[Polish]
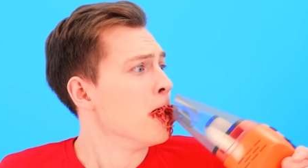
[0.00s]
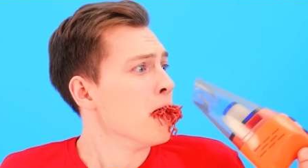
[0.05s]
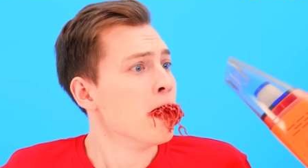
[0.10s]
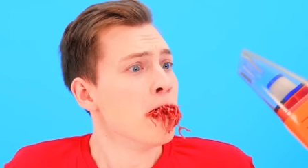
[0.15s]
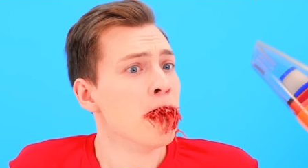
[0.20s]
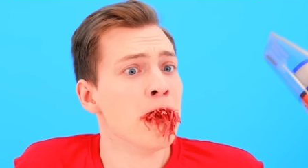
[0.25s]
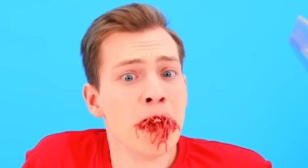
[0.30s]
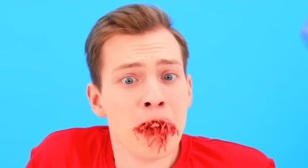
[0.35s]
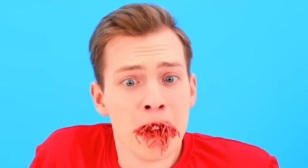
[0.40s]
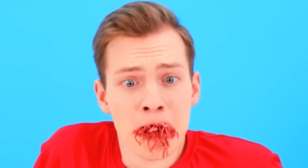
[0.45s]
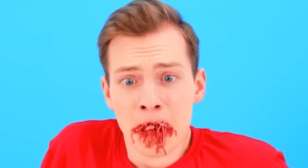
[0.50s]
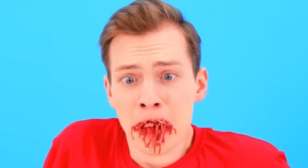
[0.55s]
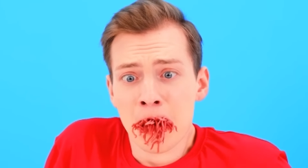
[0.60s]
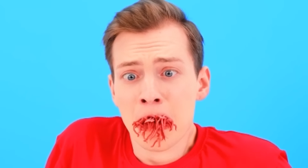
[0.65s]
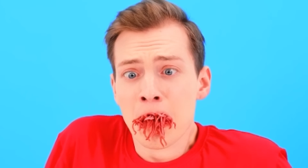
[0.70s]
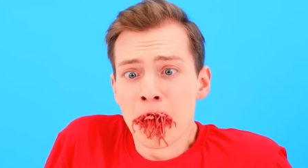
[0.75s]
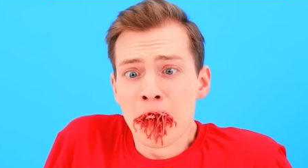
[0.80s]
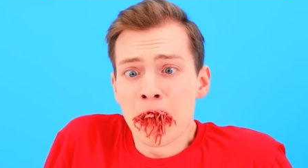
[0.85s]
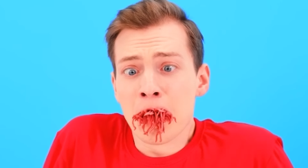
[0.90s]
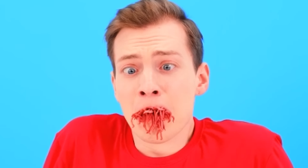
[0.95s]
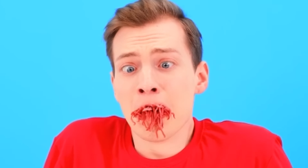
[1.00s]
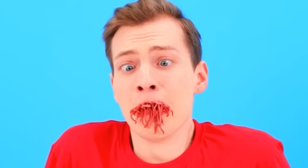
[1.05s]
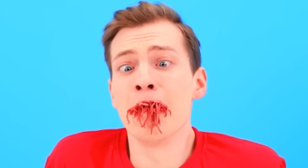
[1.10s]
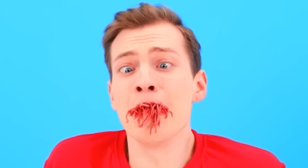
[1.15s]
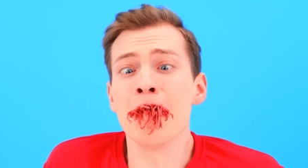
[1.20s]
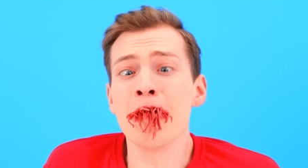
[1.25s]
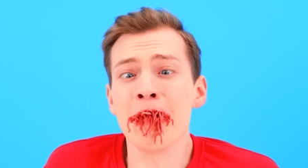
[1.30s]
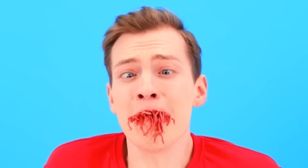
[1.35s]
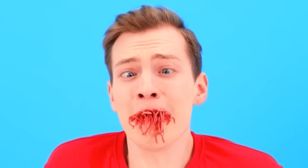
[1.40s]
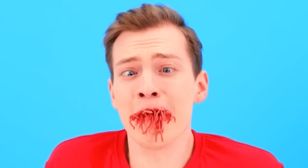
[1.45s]
Co zrobiłeś,
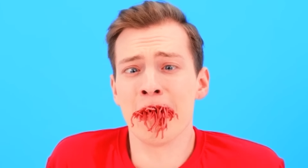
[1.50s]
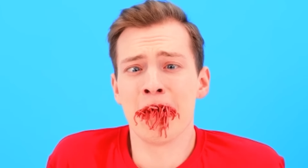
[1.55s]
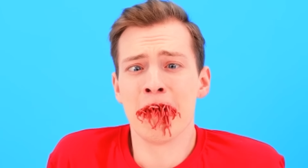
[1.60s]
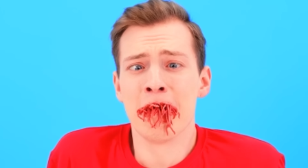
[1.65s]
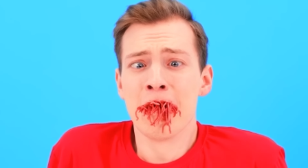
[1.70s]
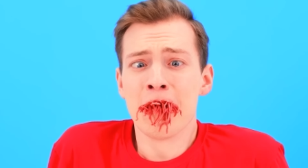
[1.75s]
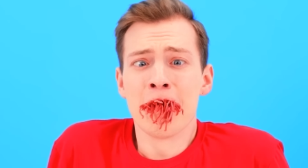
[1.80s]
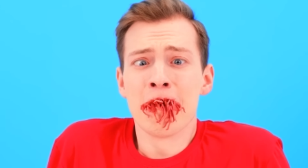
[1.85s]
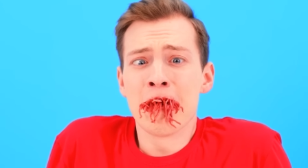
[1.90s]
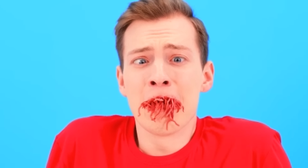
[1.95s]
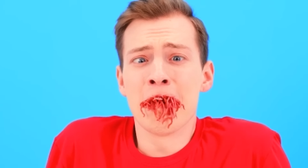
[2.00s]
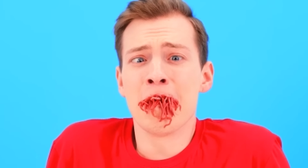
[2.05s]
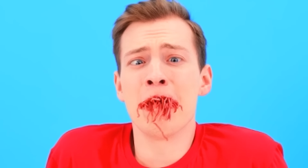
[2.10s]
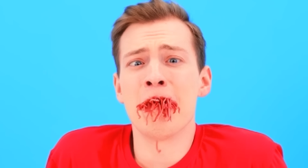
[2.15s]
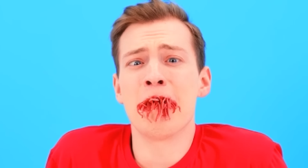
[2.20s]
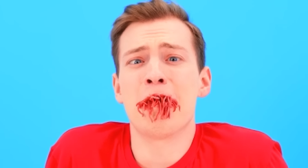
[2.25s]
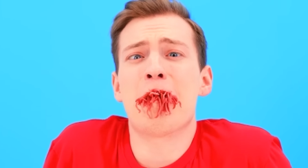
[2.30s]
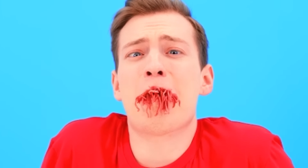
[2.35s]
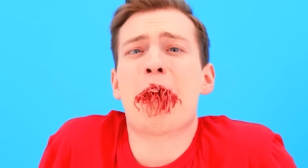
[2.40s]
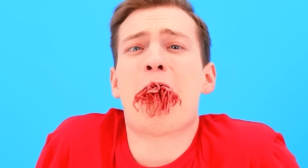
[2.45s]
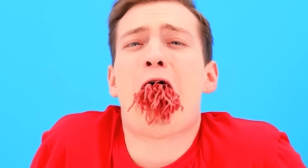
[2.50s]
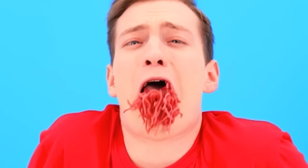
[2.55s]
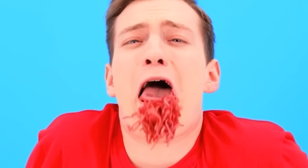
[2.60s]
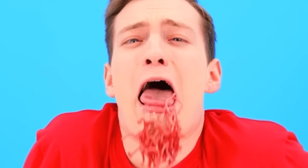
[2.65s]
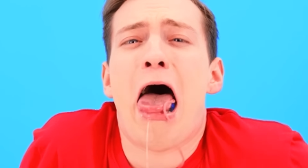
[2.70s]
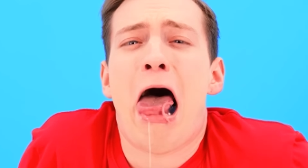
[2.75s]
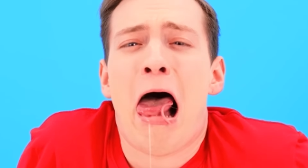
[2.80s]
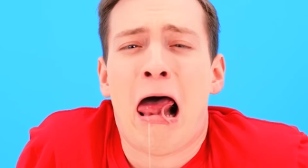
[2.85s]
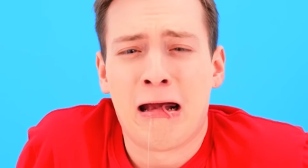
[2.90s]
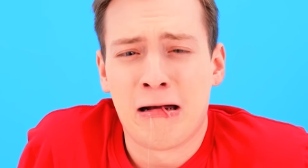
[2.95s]
Julie?
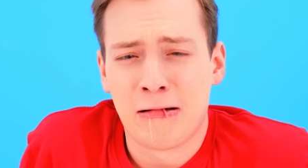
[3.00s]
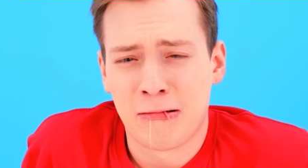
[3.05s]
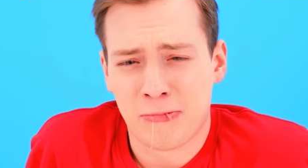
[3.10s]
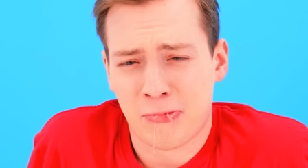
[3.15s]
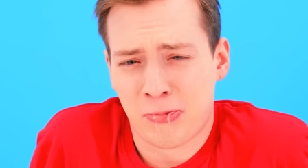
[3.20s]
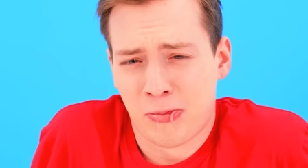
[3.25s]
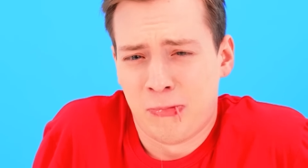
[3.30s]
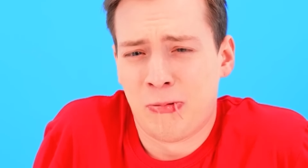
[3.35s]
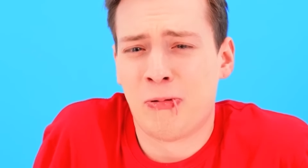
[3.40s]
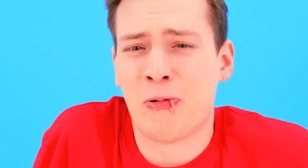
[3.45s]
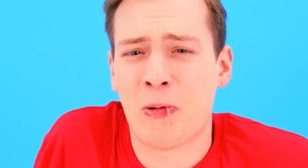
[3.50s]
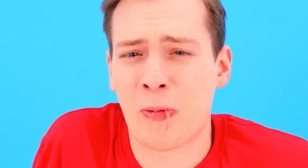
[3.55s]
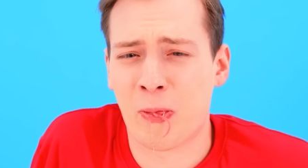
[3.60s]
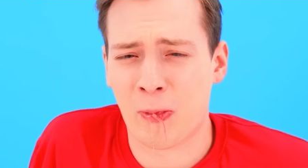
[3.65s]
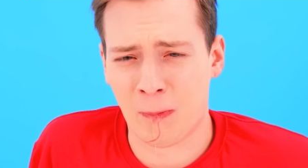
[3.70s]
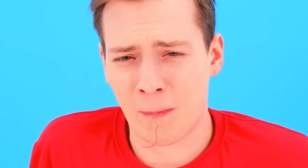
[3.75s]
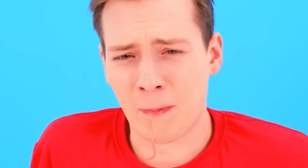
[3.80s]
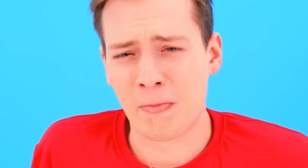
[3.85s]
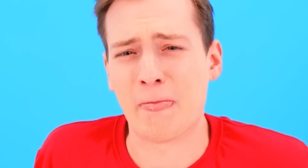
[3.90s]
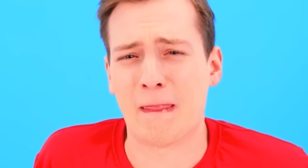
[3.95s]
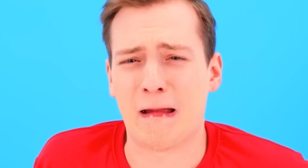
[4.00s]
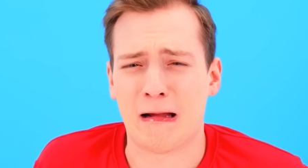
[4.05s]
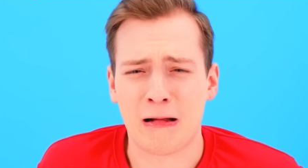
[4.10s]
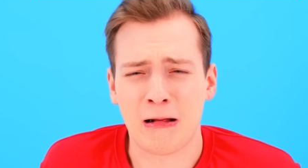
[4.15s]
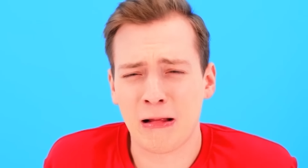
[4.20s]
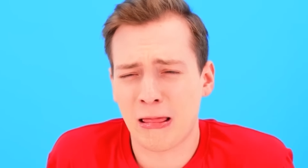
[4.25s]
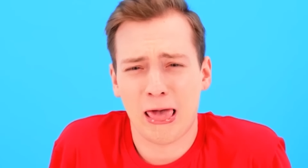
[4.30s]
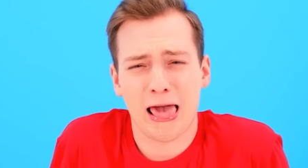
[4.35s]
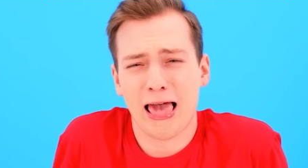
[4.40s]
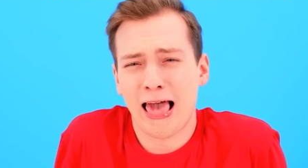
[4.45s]
Mam w buzi robaki.